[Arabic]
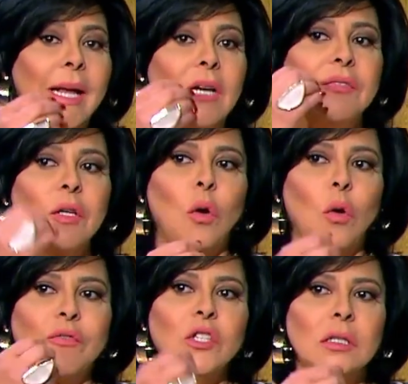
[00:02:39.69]
كان في
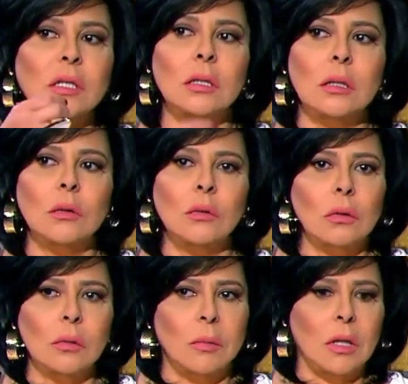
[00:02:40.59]
خوف شديد
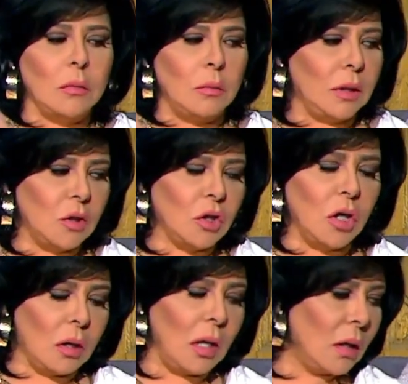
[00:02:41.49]
انه بعد
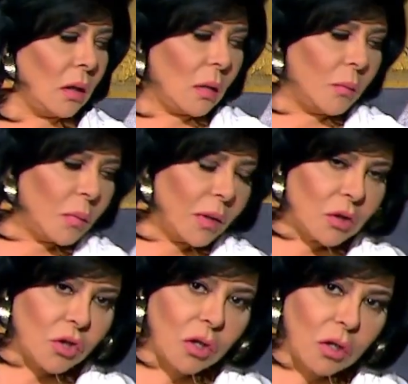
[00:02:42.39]
الشر يعني يا رب بعد الشر